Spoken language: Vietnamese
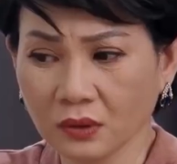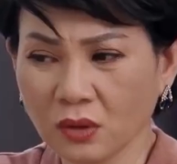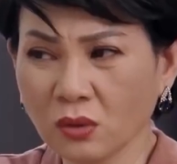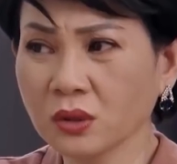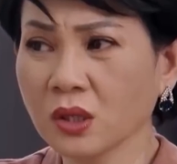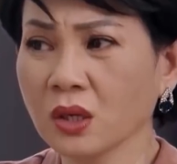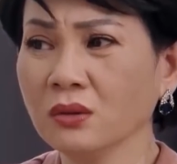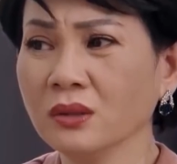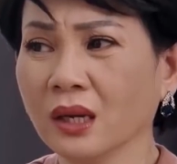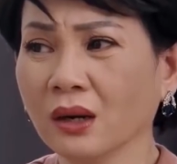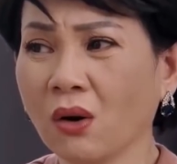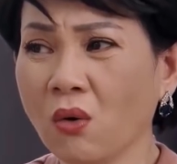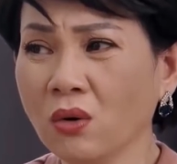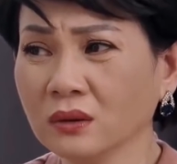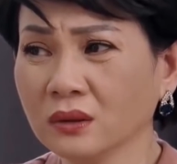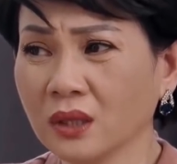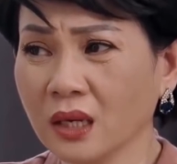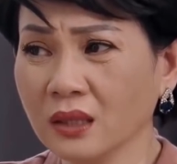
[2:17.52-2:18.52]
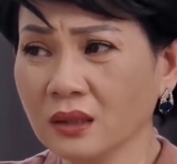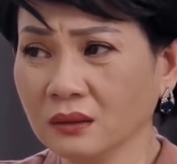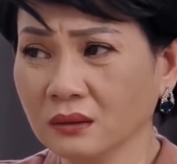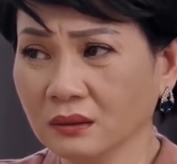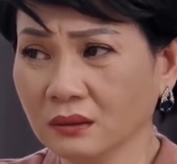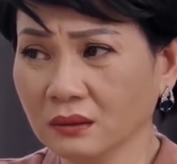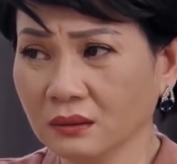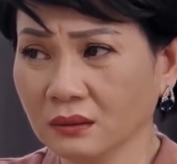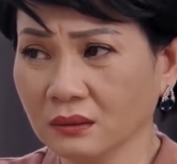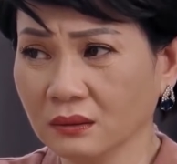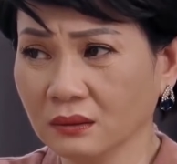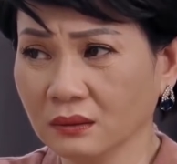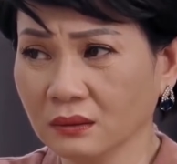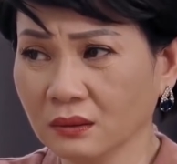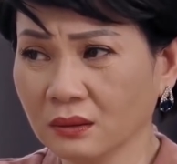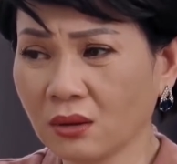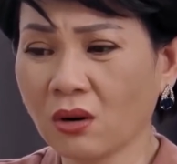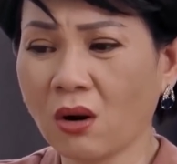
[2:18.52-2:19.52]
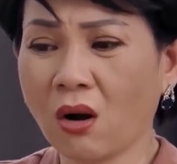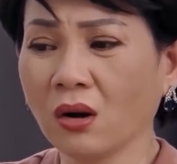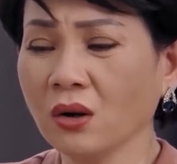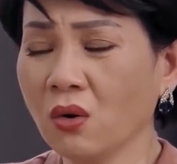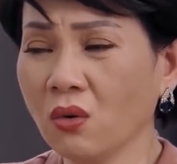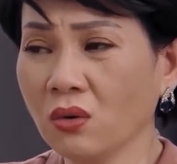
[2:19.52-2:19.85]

Chút xíu vậy uống làm chi? Vậy thôi khỏi